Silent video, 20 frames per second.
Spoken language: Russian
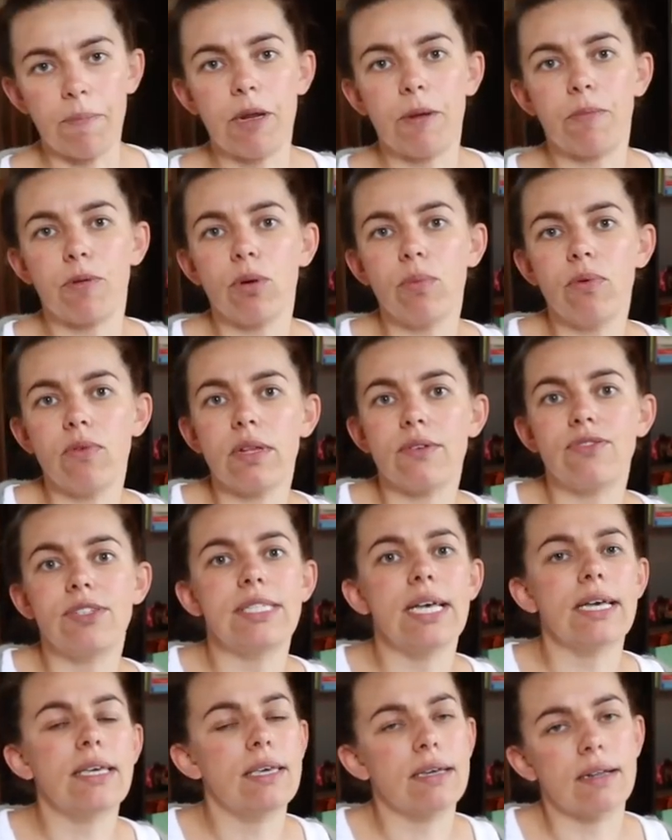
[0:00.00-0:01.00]
перепробовала
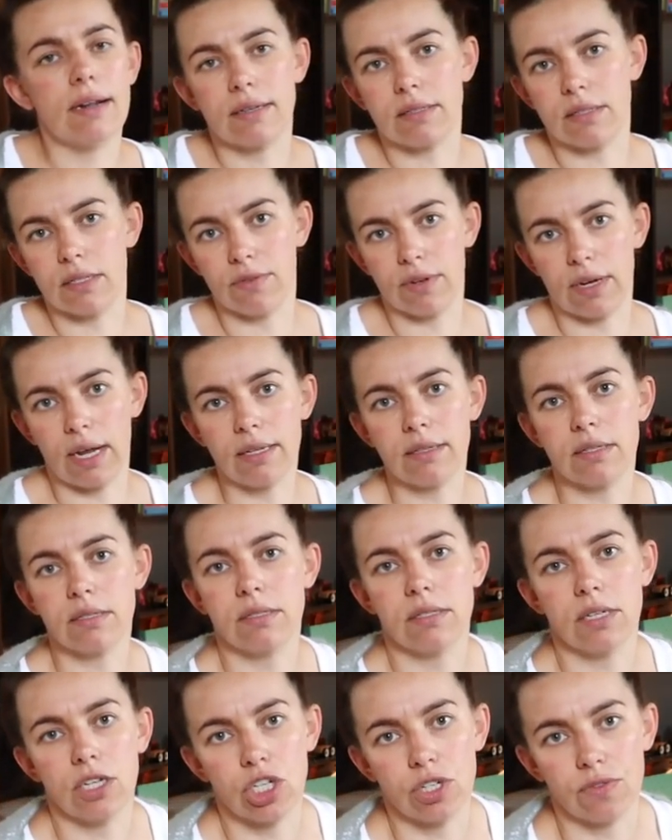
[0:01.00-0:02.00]
всякие разные варианты
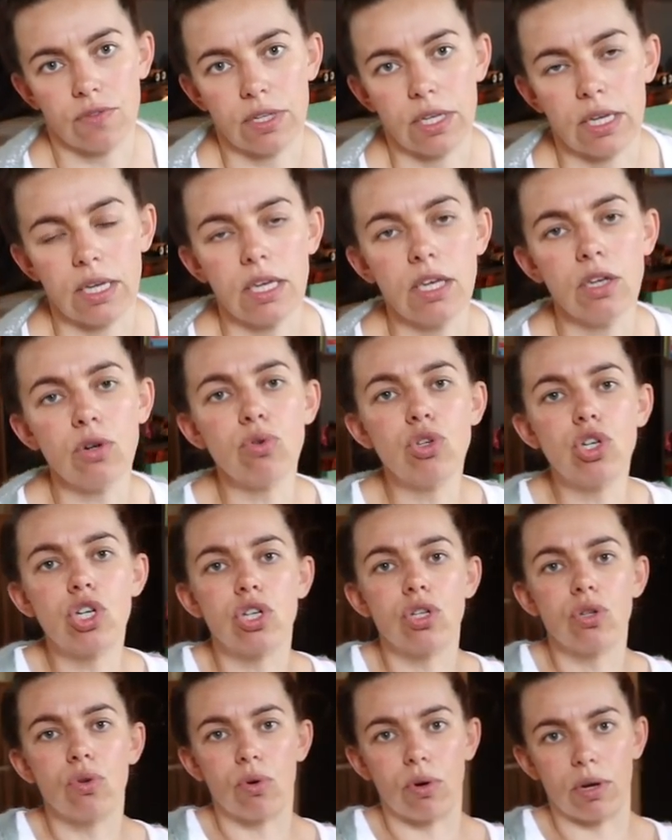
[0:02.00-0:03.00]
сцеживания. И
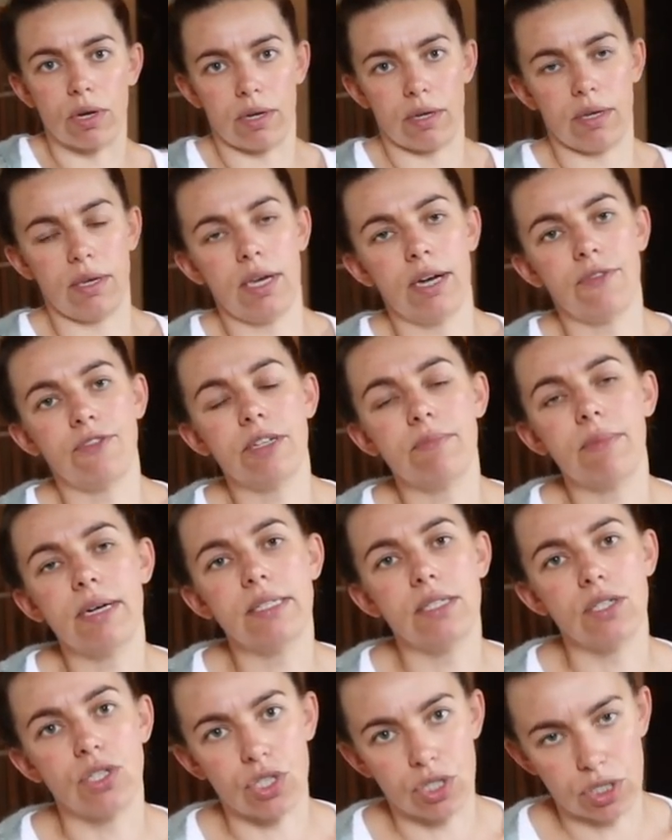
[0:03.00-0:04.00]
ручное, и
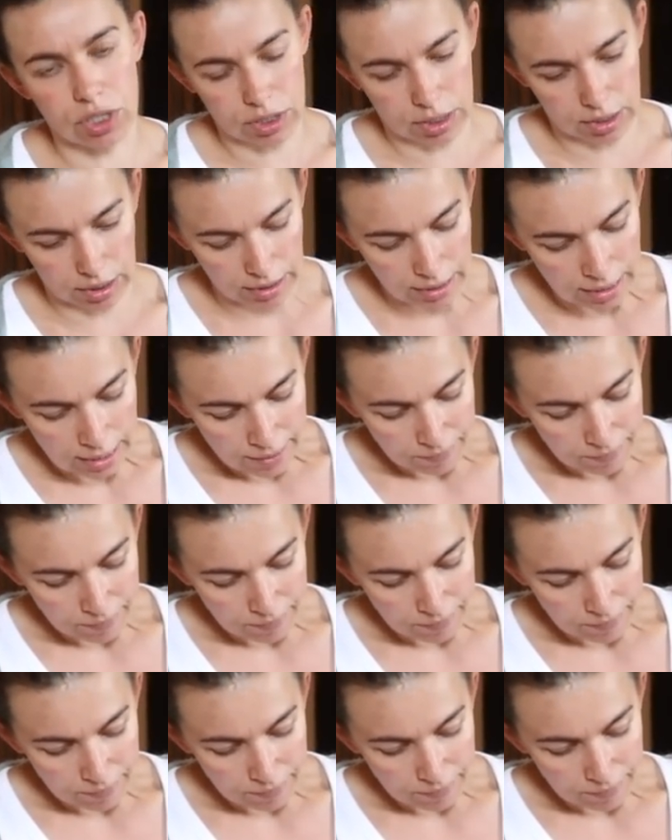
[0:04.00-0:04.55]
автоматическое.